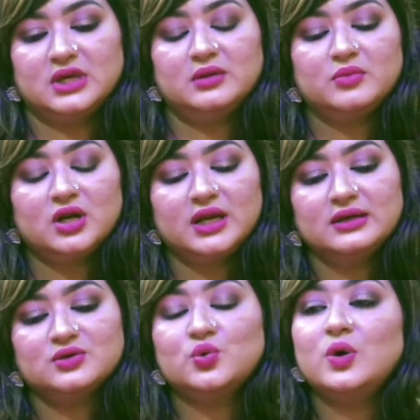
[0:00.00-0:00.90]
কি বলে
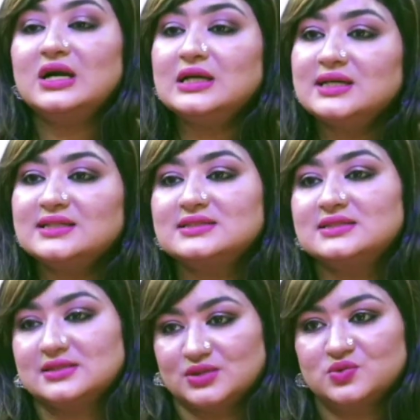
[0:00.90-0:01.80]
কো
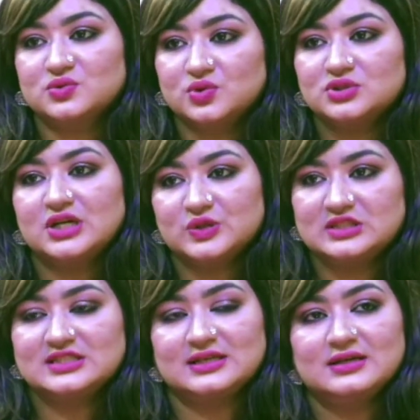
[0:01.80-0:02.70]
আর্টিস্ট খোঁজা
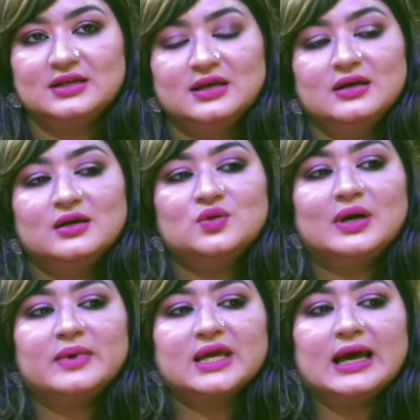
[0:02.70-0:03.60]
হচ্ছে তো
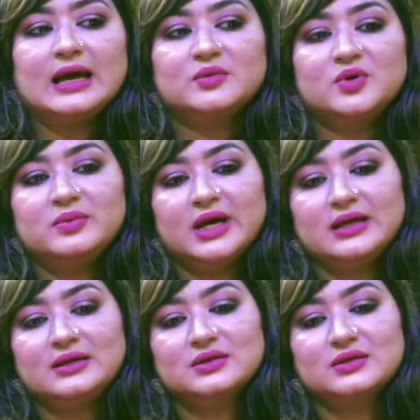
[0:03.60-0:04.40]
আমাকে আকবর ভাই